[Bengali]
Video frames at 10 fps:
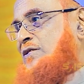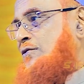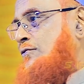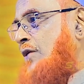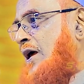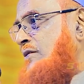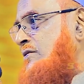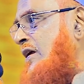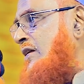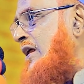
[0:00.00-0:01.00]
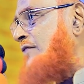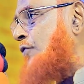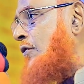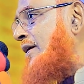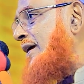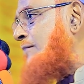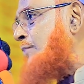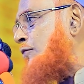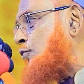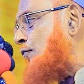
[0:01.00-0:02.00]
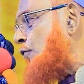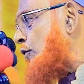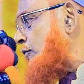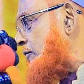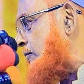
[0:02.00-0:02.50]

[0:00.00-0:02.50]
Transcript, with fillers: সুতরাং জান্নাত পাওয়ার একমাত্র পথ